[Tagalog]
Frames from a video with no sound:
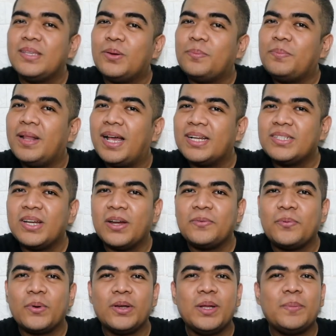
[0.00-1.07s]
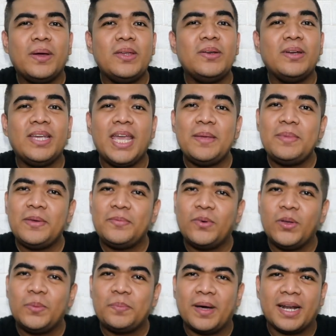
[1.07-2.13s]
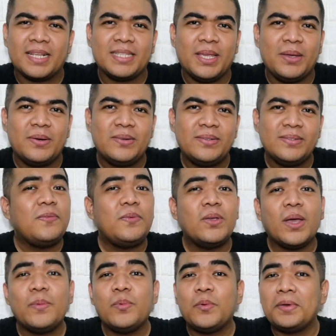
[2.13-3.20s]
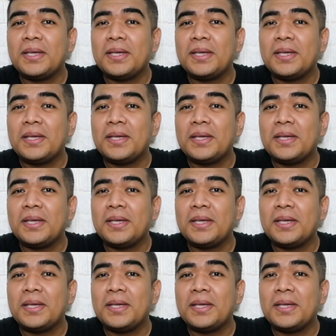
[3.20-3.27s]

yung Black Shark 4 na ba yung gaming phone para sa'yo? If you have